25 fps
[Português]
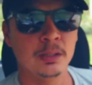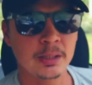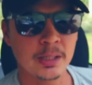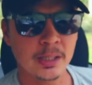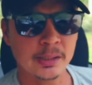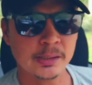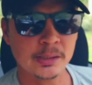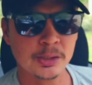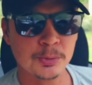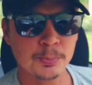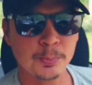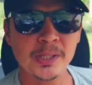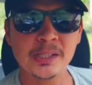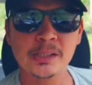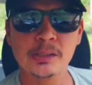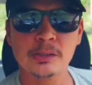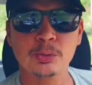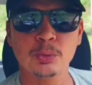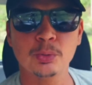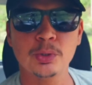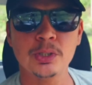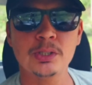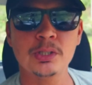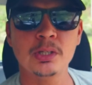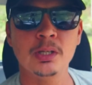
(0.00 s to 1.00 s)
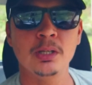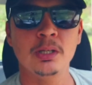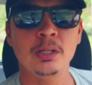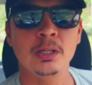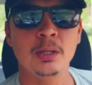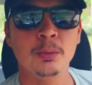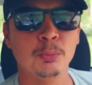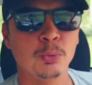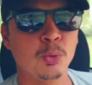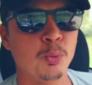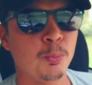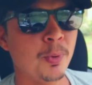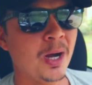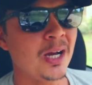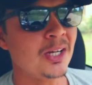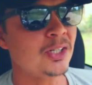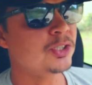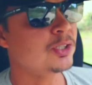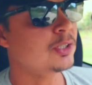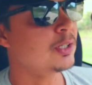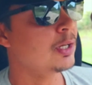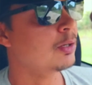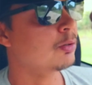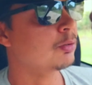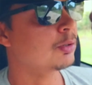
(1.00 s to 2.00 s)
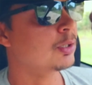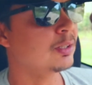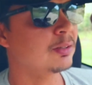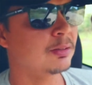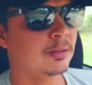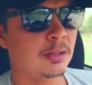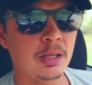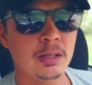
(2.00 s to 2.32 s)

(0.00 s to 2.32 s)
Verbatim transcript: E essas pessoas, por mais dinheiro que